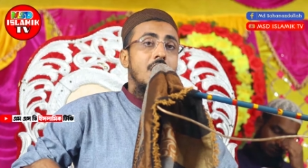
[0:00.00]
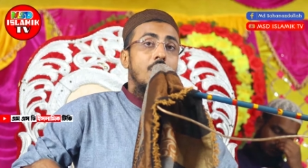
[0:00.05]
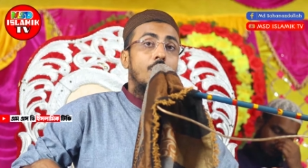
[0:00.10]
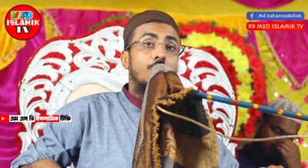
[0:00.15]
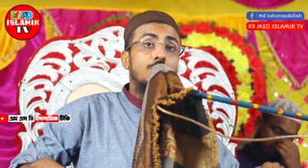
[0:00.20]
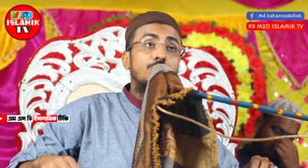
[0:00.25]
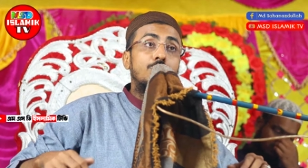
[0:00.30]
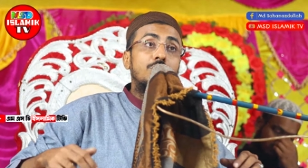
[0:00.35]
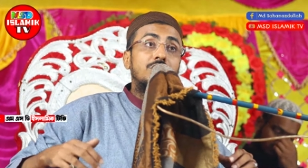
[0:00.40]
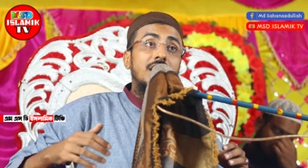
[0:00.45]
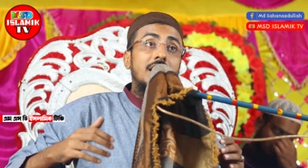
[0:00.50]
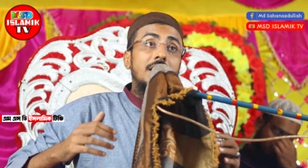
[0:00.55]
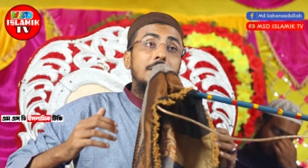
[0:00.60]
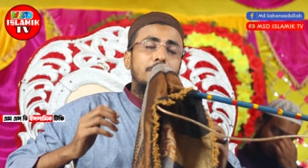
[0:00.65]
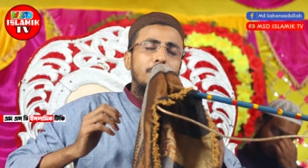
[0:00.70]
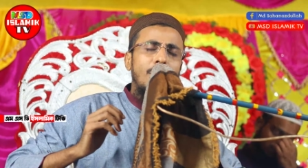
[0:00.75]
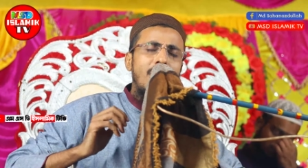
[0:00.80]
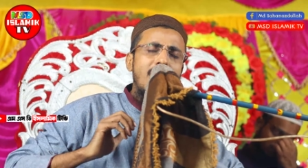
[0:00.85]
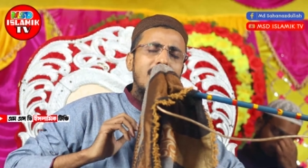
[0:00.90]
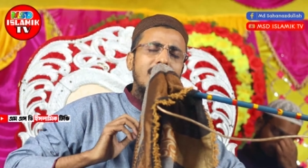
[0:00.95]
হজর তাই
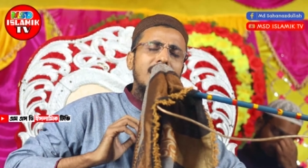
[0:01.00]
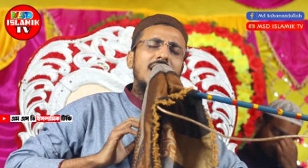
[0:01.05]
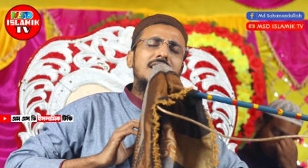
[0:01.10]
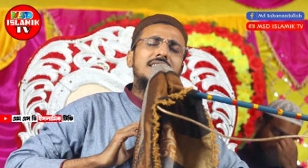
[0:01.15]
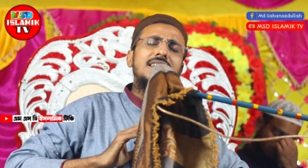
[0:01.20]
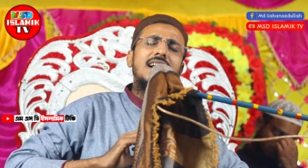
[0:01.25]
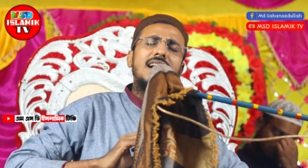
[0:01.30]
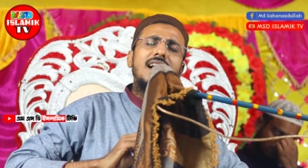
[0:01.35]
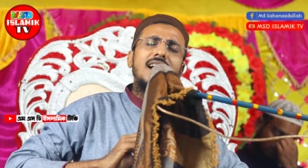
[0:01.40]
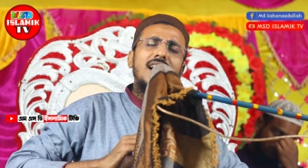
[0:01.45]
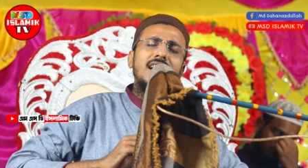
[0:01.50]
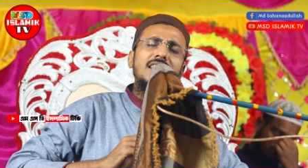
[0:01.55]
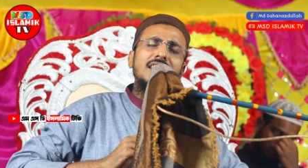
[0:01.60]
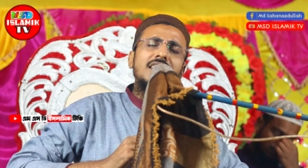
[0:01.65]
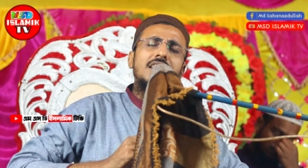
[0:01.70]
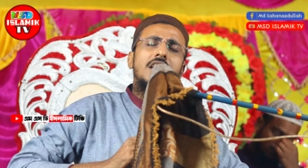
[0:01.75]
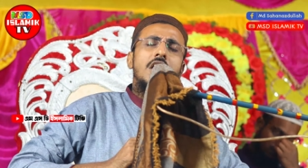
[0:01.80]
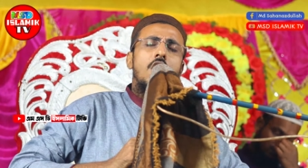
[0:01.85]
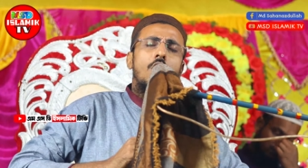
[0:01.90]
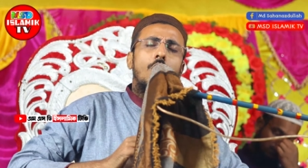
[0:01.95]
ফাঁকা জায়গায়
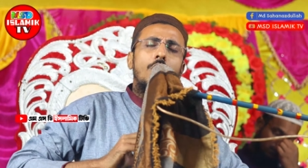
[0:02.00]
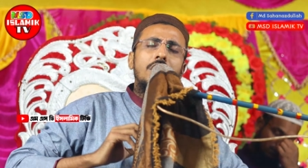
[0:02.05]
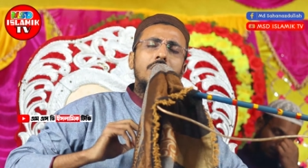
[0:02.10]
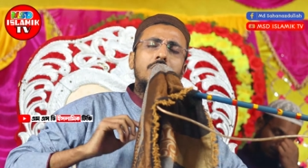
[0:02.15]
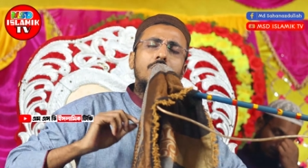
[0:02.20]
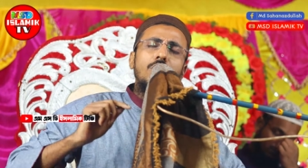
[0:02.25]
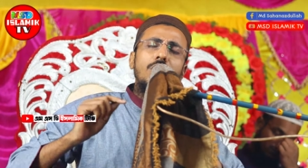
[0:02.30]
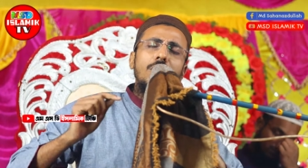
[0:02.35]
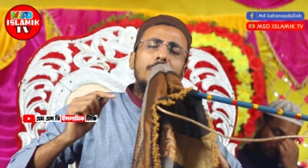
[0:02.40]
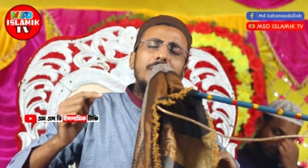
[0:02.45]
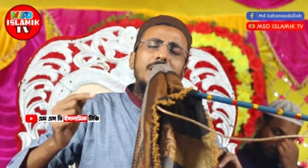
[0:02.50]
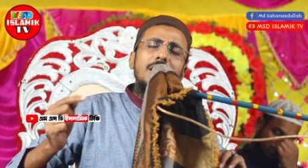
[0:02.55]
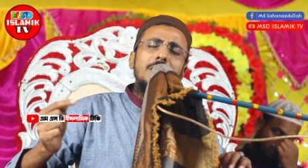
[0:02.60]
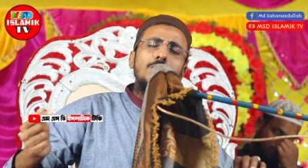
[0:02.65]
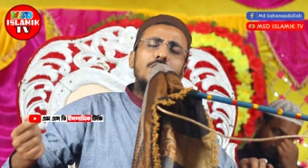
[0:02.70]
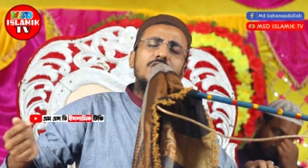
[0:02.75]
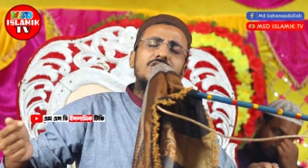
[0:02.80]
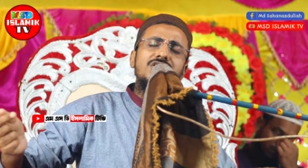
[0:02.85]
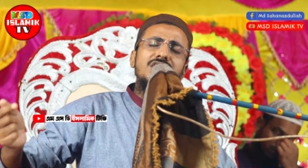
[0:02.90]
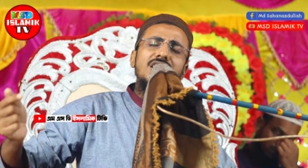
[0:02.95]
ওই গমের
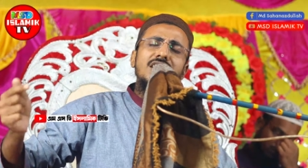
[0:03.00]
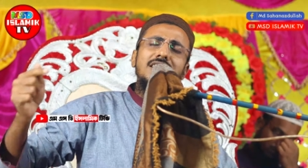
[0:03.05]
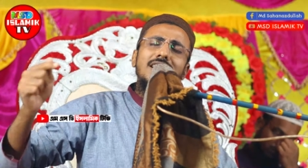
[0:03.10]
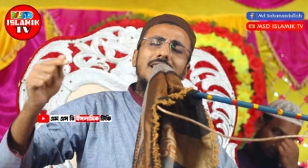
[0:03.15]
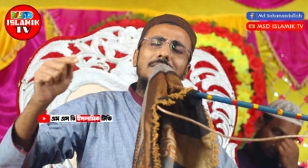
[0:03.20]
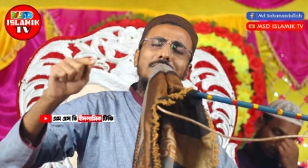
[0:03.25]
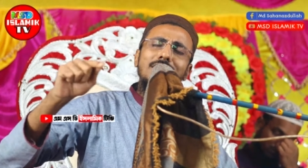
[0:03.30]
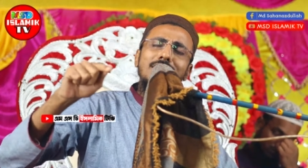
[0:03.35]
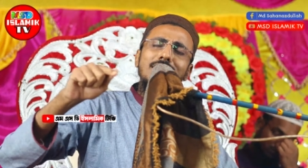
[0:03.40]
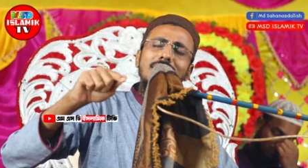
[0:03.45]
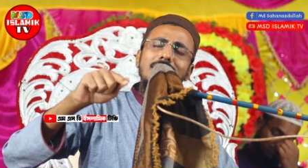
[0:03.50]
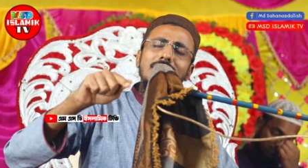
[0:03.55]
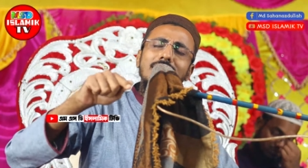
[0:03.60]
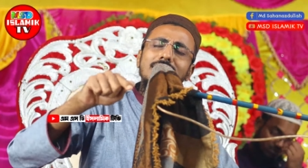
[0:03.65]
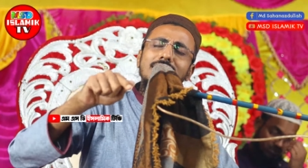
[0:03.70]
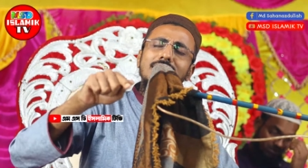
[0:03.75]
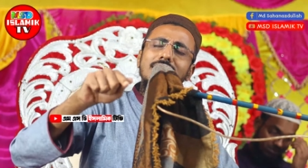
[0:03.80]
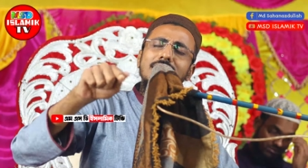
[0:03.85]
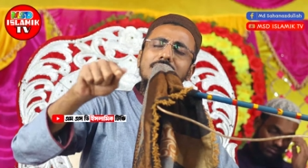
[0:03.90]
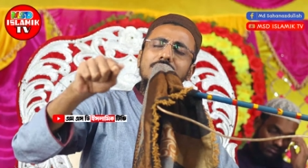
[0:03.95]
বস্তাটা আমি রেখে
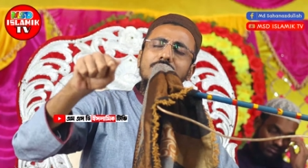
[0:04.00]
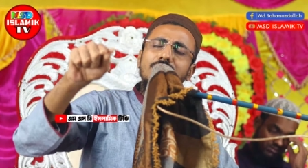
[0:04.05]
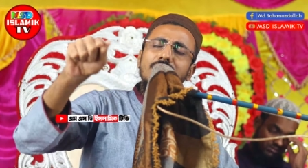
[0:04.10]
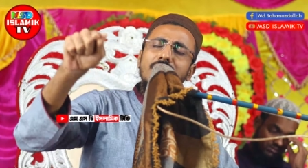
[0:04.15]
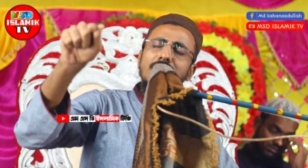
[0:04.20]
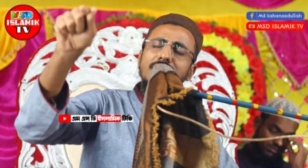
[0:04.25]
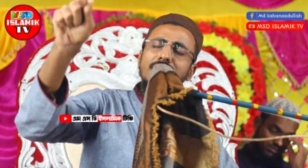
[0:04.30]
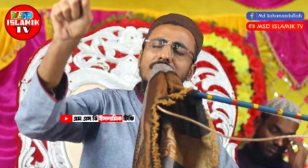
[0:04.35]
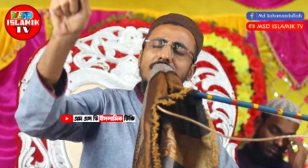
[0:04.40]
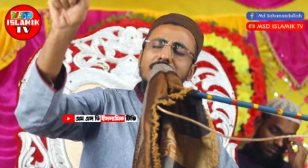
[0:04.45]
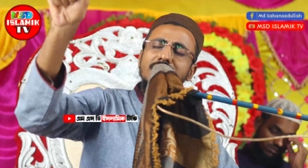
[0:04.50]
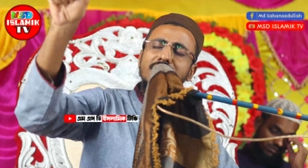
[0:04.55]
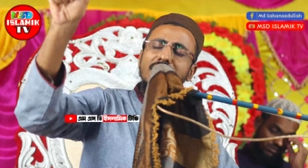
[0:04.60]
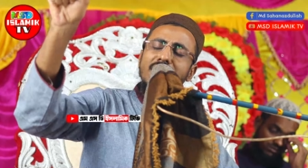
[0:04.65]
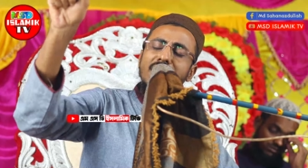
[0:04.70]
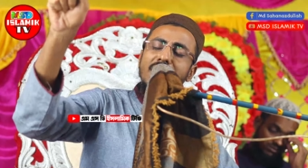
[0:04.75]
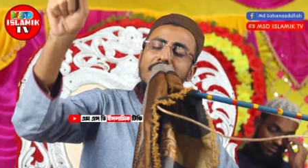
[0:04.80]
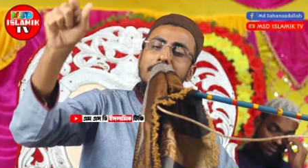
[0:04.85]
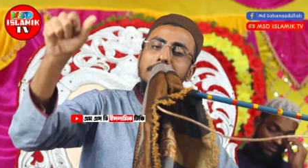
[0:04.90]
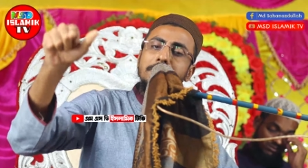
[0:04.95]
দিয়ে চলে
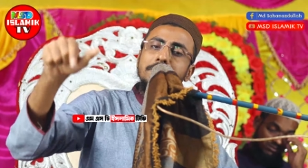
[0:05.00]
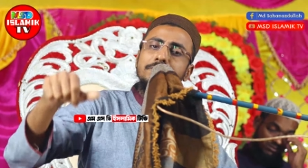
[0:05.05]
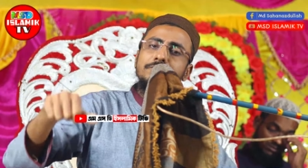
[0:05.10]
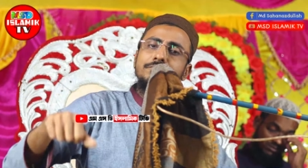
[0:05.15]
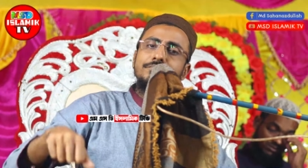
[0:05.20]
গিয়েছিলাম